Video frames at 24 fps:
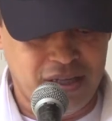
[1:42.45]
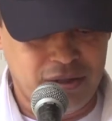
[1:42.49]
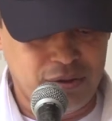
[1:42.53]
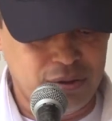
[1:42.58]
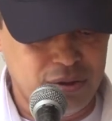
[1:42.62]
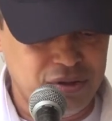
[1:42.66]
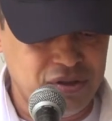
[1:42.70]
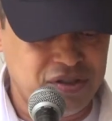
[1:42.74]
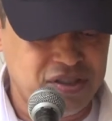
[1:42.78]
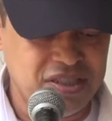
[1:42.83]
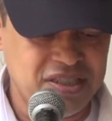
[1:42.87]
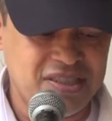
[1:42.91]

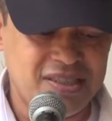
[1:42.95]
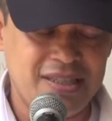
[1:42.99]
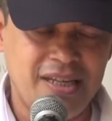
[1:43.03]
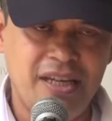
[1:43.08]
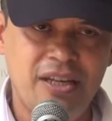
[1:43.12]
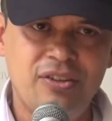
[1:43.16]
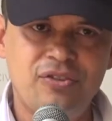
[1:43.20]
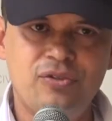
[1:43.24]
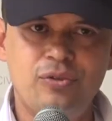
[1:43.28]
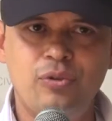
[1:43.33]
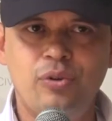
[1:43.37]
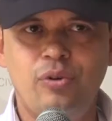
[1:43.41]
Entonces,
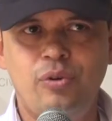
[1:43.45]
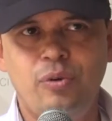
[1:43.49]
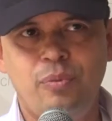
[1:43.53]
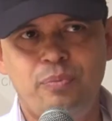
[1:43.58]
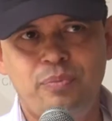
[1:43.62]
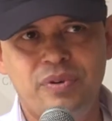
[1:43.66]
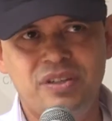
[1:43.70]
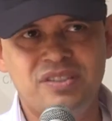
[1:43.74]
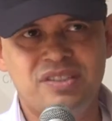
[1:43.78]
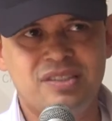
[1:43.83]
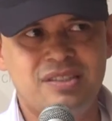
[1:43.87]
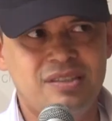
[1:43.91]
esto
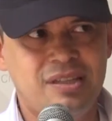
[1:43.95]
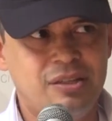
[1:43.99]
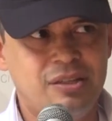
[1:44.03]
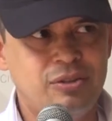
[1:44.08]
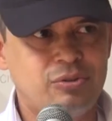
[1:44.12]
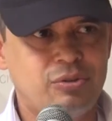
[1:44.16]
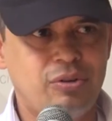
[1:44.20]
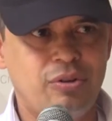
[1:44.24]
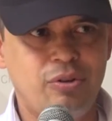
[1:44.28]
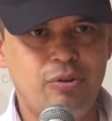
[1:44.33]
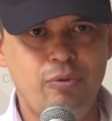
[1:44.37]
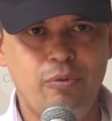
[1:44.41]
pues
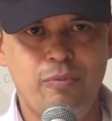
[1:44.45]
dentro de